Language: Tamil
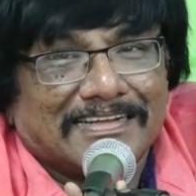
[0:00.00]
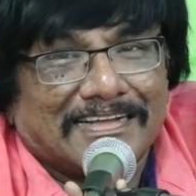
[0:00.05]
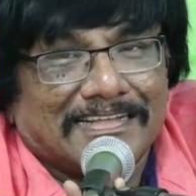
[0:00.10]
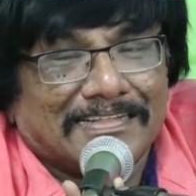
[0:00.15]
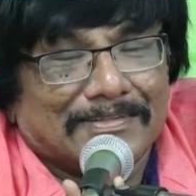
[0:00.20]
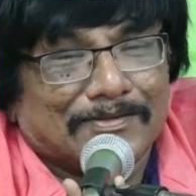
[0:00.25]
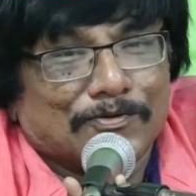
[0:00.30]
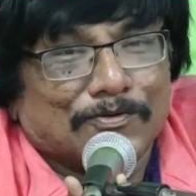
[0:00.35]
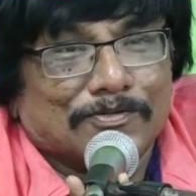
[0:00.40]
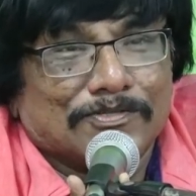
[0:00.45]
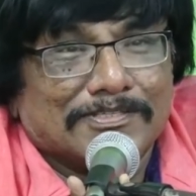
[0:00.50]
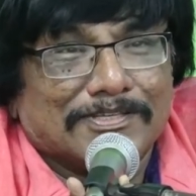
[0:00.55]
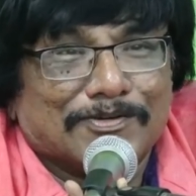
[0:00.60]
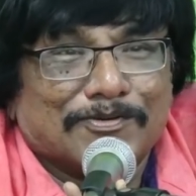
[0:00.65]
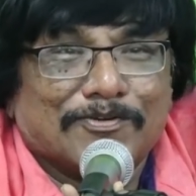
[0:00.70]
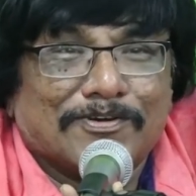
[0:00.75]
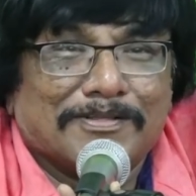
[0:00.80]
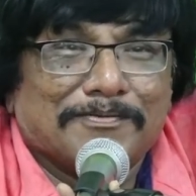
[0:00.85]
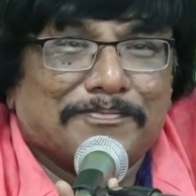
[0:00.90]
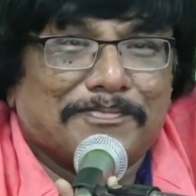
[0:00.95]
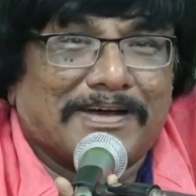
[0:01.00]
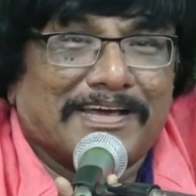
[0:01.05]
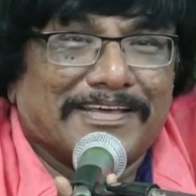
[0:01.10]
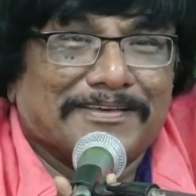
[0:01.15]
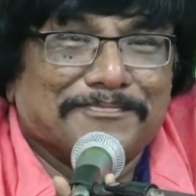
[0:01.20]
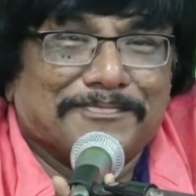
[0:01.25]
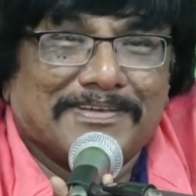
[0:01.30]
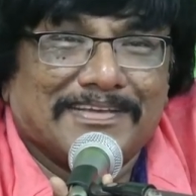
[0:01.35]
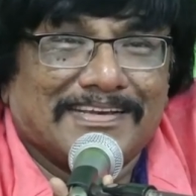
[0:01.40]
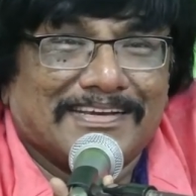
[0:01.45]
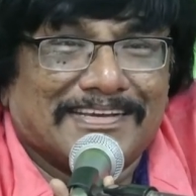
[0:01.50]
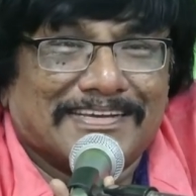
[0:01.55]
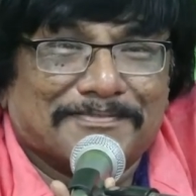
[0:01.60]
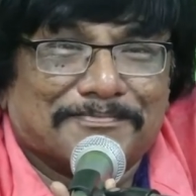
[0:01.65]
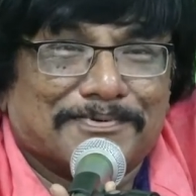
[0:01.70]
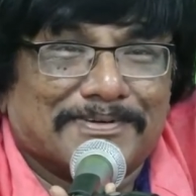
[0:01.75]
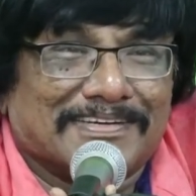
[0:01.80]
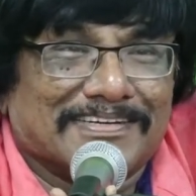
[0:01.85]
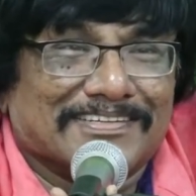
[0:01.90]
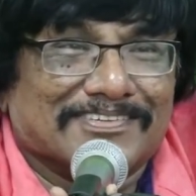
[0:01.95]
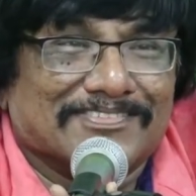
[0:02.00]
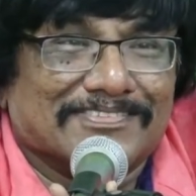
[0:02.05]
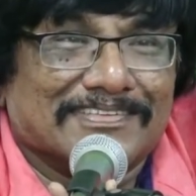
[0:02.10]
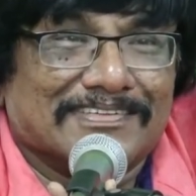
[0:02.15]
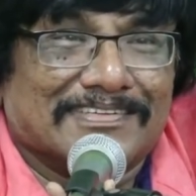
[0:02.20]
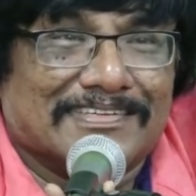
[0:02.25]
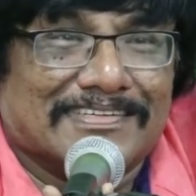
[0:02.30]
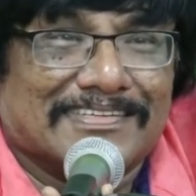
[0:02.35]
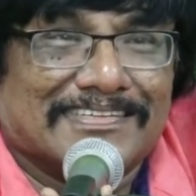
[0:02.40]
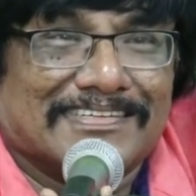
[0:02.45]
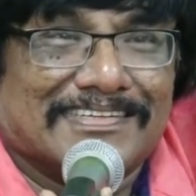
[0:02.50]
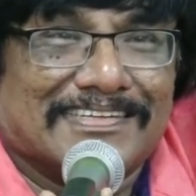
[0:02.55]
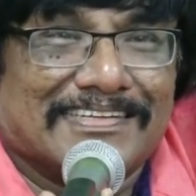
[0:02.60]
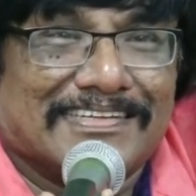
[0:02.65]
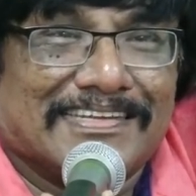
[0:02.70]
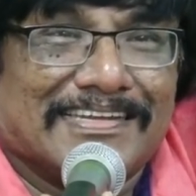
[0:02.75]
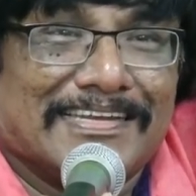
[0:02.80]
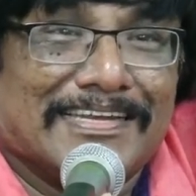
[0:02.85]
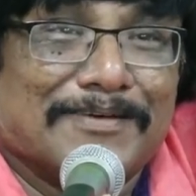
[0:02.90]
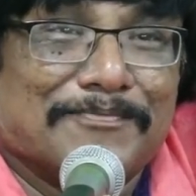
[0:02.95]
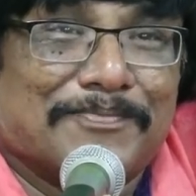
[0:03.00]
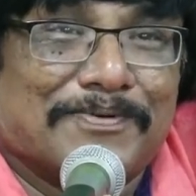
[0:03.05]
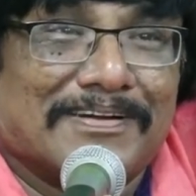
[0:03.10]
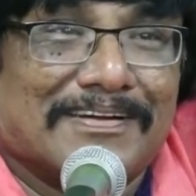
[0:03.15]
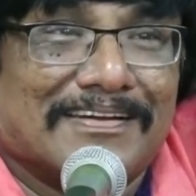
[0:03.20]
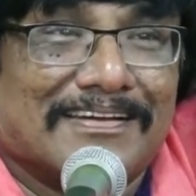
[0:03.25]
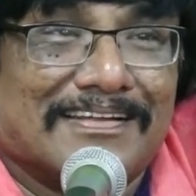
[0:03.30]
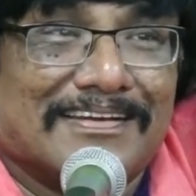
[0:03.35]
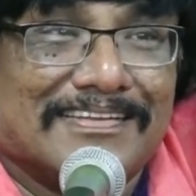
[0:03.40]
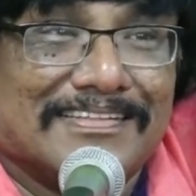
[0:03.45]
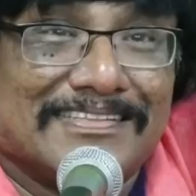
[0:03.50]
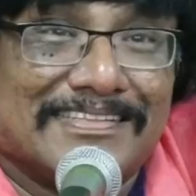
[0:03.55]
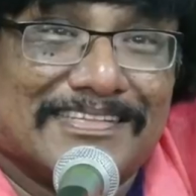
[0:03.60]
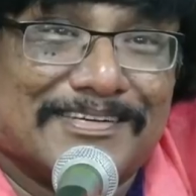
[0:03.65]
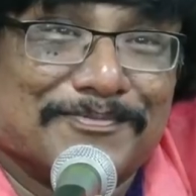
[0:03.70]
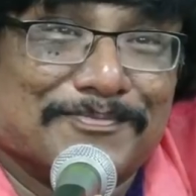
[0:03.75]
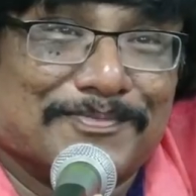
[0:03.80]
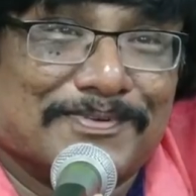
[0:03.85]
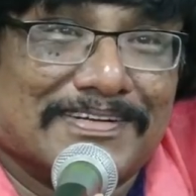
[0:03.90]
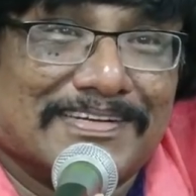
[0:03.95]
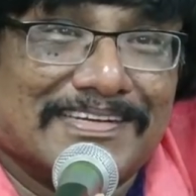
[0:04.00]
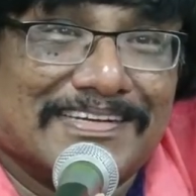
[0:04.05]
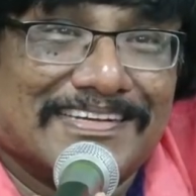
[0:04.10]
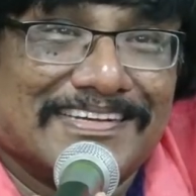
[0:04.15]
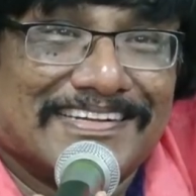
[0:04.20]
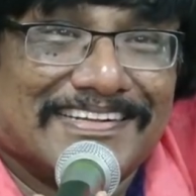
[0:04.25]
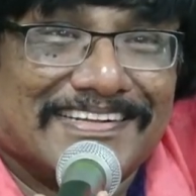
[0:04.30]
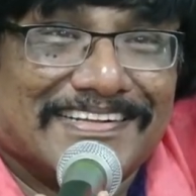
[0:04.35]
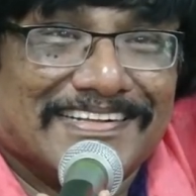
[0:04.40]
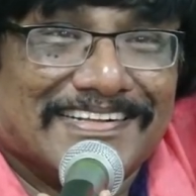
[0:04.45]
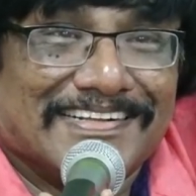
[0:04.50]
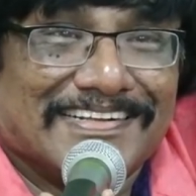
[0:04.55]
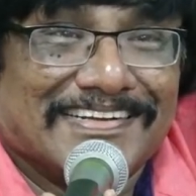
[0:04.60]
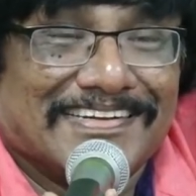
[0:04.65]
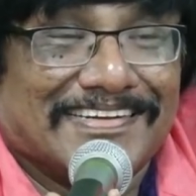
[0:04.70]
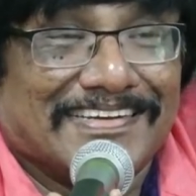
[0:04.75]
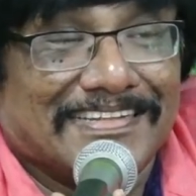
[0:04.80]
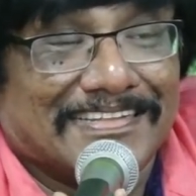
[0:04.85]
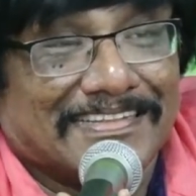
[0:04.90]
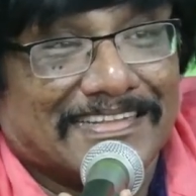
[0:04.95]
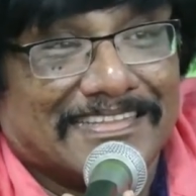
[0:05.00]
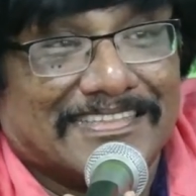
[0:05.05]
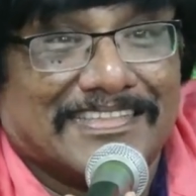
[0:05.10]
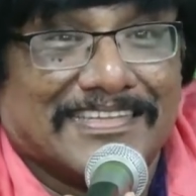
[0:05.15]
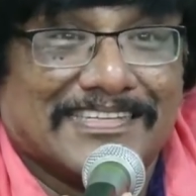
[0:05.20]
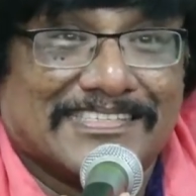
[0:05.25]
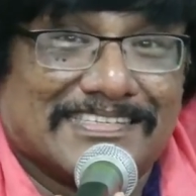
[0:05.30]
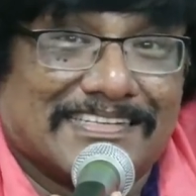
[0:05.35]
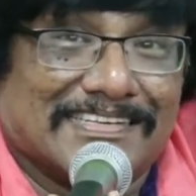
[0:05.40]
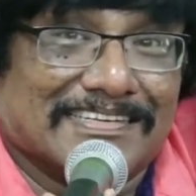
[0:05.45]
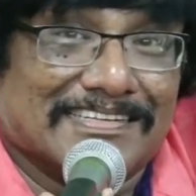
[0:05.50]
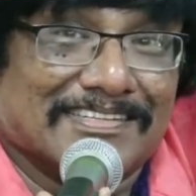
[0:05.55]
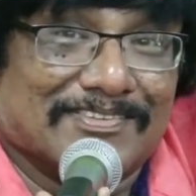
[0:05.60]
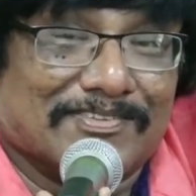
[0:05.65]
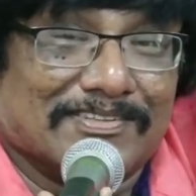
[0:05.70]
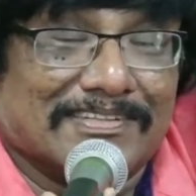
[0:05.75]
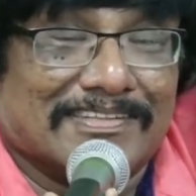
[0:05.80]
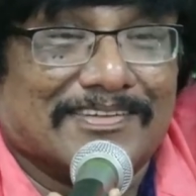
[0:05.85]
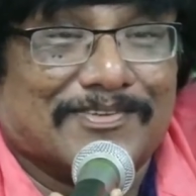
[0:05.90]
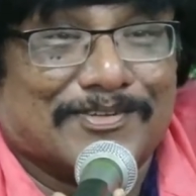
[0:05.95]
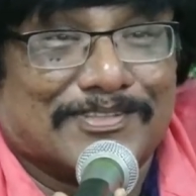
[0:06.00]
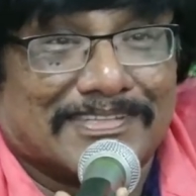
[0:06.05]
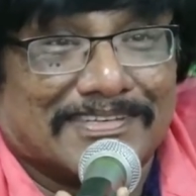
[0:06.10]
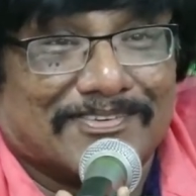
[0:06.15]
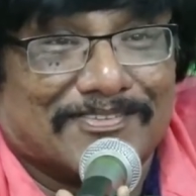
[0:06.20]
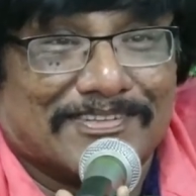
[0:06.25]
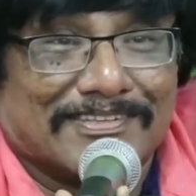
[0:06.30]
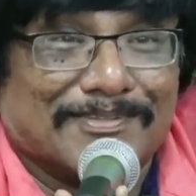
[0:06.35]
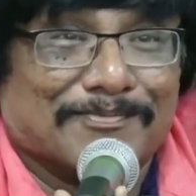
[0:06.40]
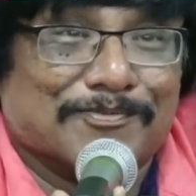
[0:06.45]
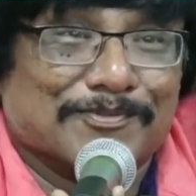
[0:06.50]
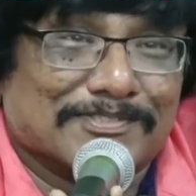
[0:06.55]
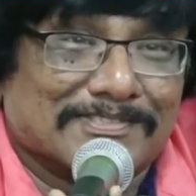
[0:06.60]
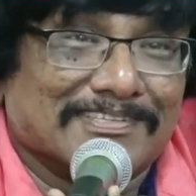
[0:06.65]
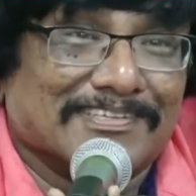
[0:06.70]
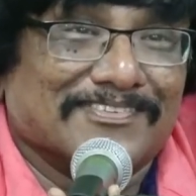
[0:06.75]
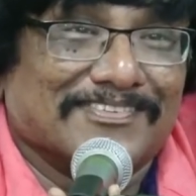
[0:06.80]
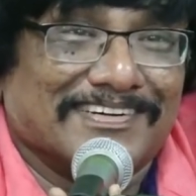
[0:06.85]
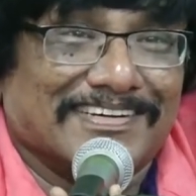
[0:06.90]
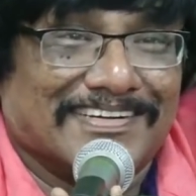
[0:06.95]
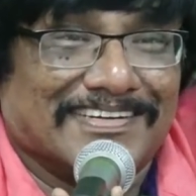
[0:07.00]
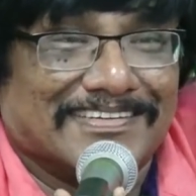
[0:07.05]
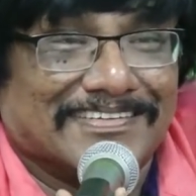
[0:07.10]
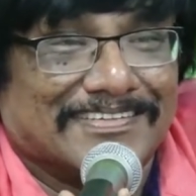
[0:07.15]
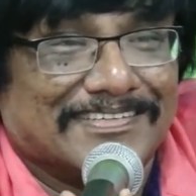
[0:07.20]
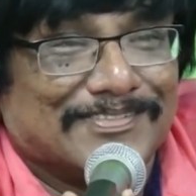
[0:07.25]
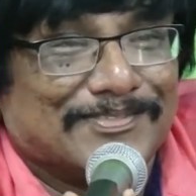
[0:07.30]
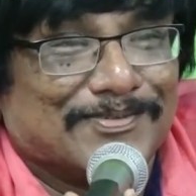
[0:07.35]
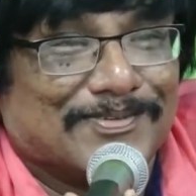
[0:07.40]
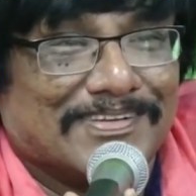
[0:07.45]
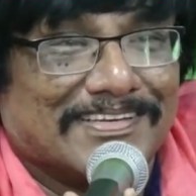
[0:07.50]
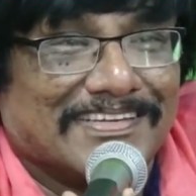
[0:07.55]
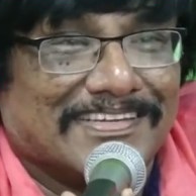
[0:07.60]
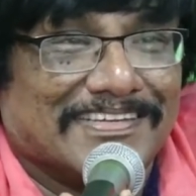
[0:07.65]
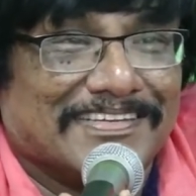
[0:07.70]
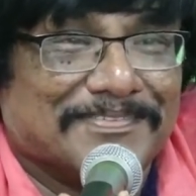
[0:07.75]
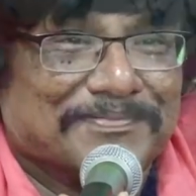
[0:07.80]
அது கொஞ்சம் கூட பயமே இல்லை பாருங்கள் வந்துட்டு என்ன பண்ணாலும் திரும்ப நீ தான் திருச்சியிலேருந்து வந்த ஒருத்தனை வந்து புஸ்தகம் வெளியிடணும்னு சொல்லி